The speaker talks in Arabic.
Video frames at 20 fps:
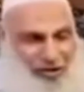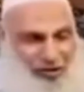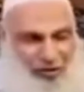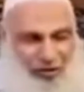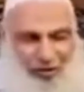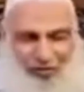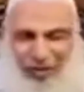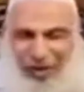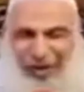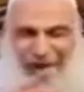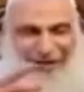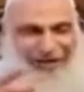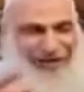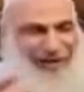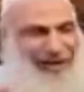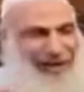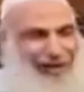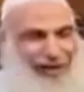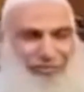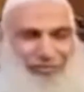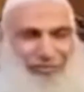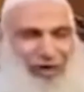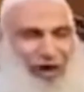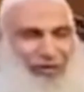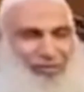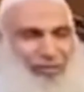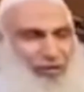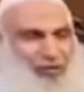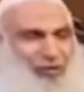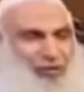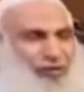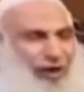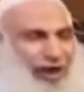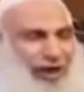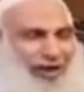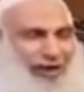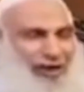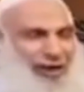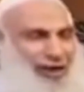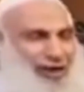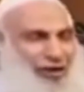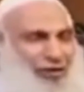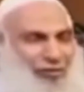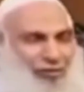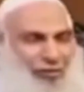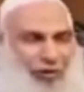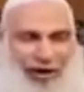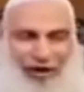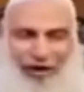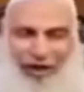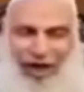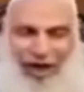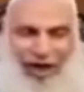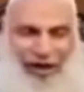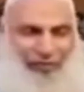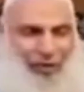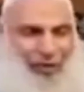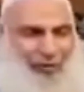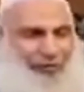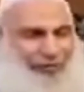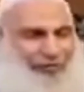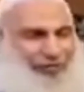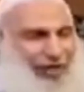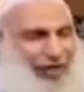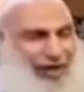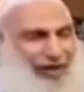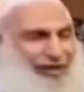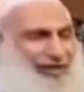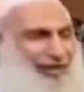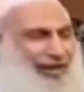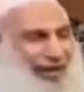ومع ذلك ما قبضوش عليه ولا عملوا فيه اي